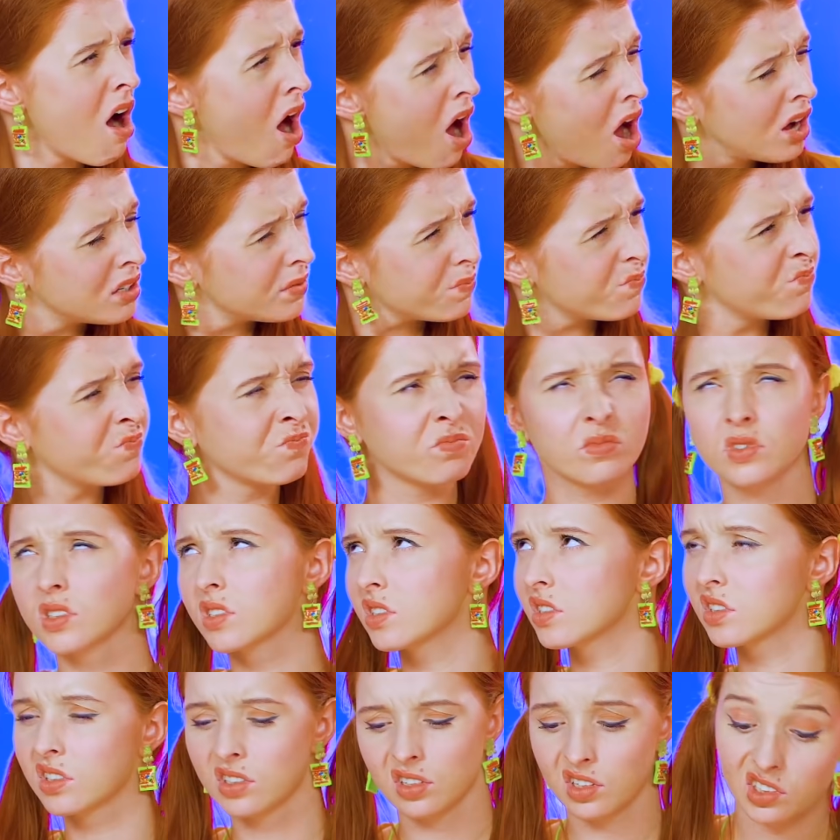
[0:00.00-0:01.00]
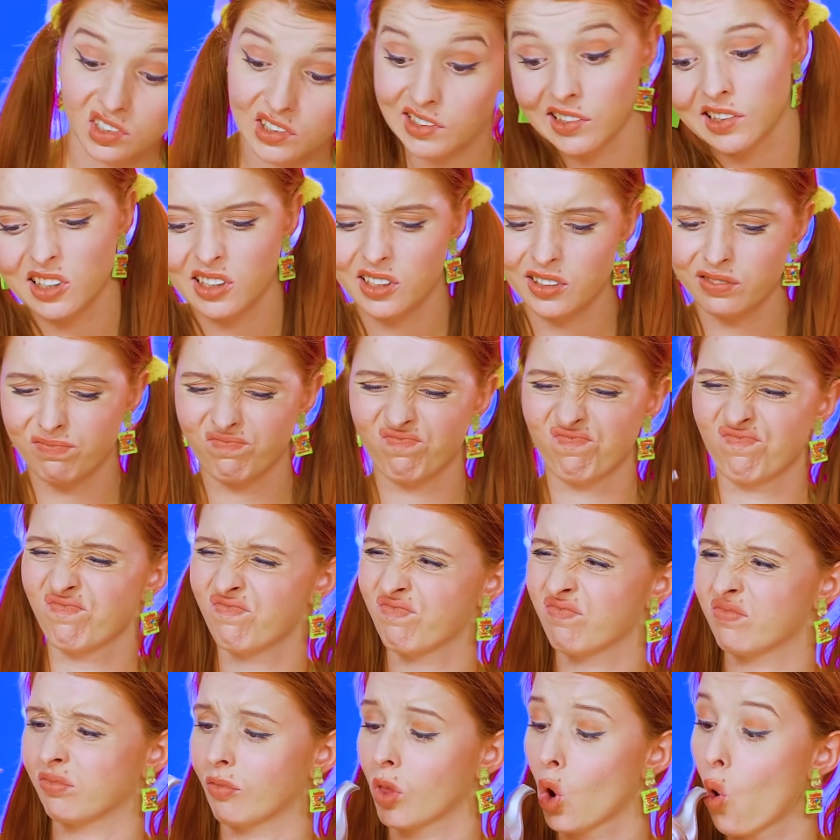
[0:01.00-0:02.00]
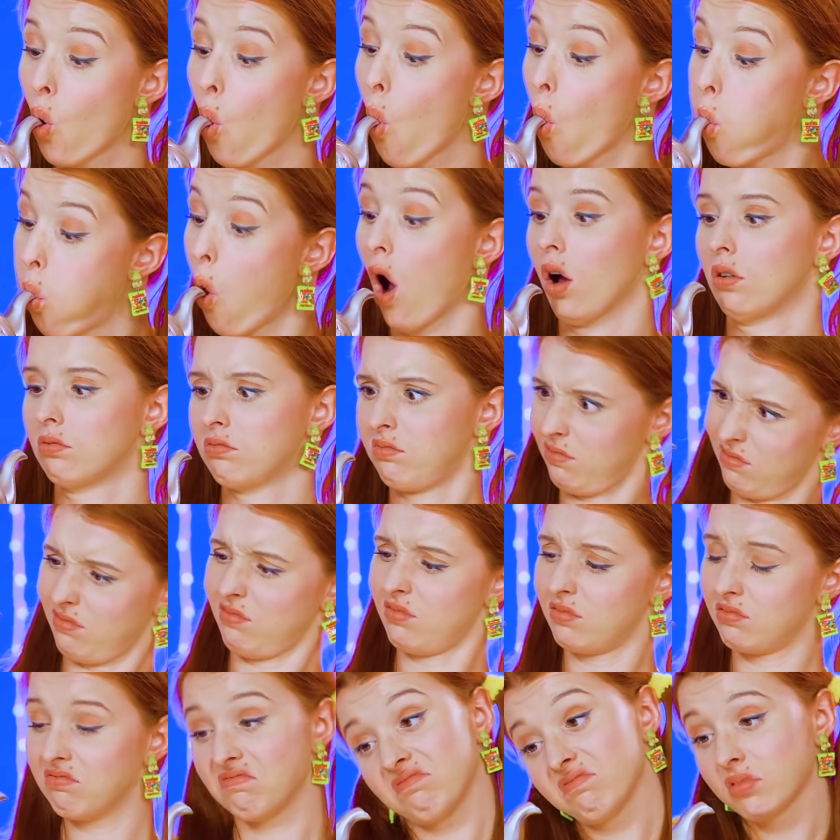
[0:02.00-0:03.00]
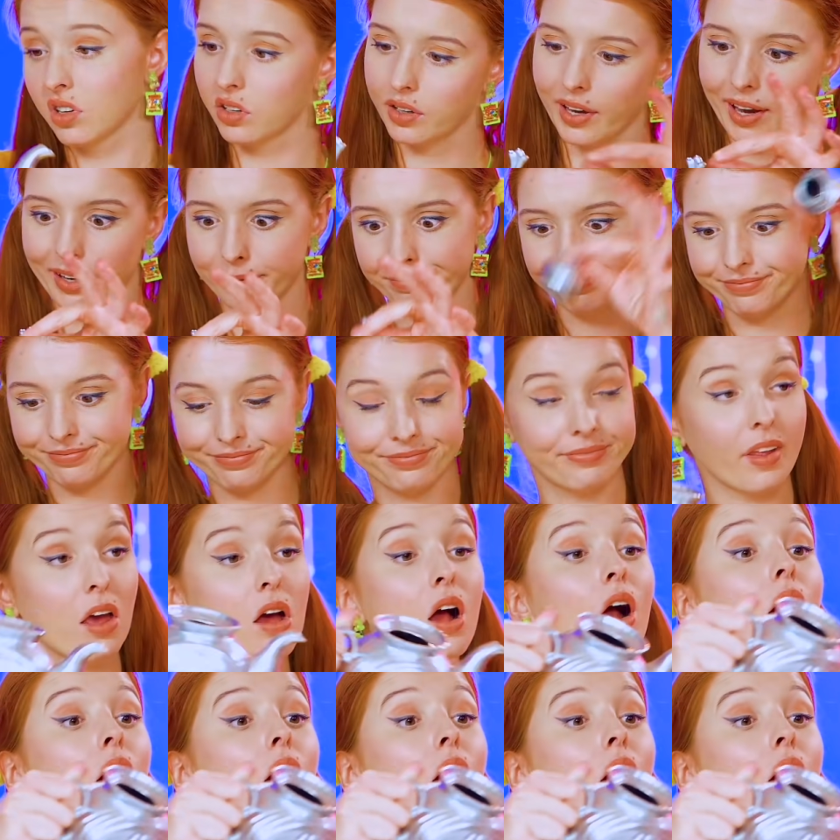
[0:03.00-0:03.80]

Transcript: aku harganya, nanti aku pingsan. Punya Mary biasa aja.